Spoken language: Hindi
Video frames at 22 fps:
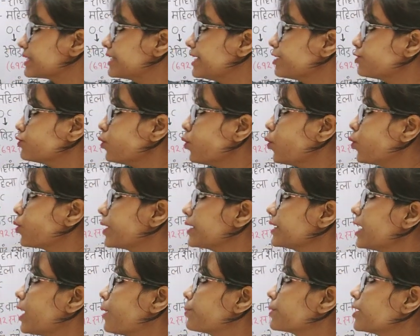ये तो हो
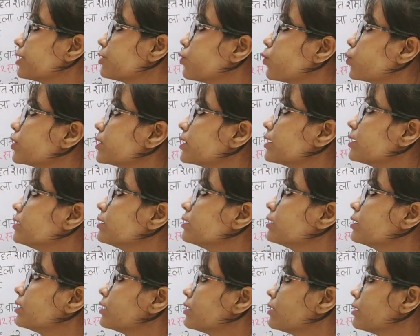गई आपकी टोटल
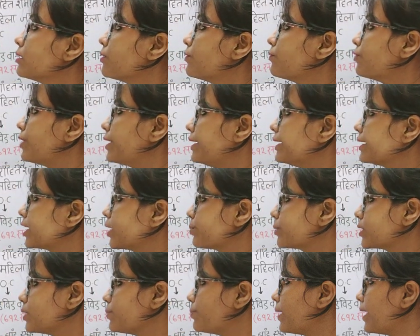वर्ल्ड
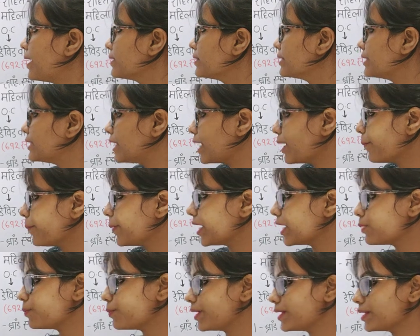कप की बात ये
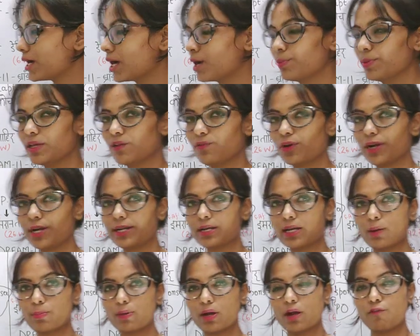मेन मेन अभी वर्ल्ड
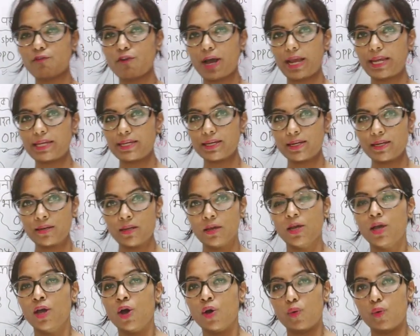कप का फ़ाइनल